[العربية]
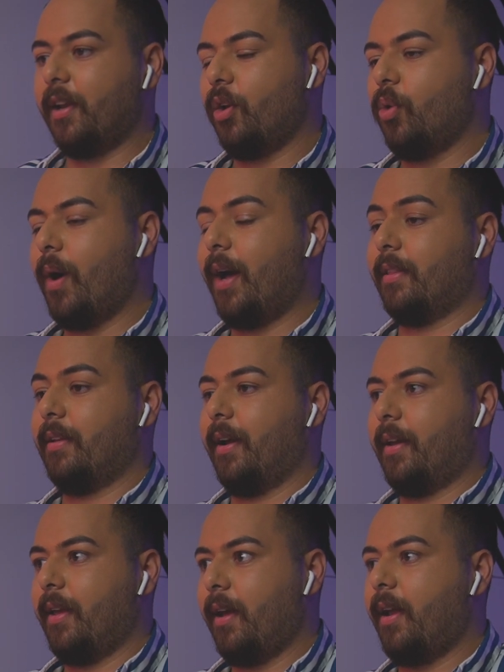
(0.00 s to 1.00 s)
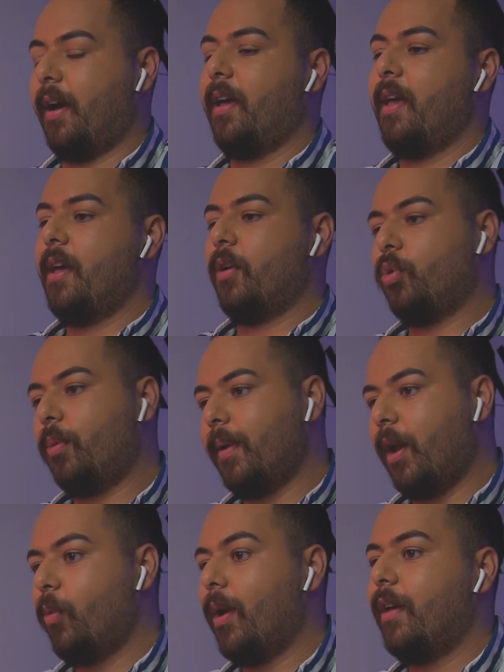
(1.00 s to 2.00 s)
اللي هو حط لك اياه لا روح
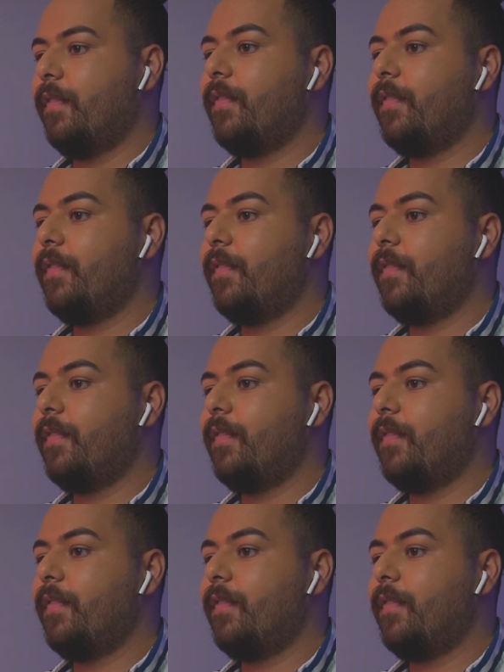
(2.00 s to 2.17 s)
بالاول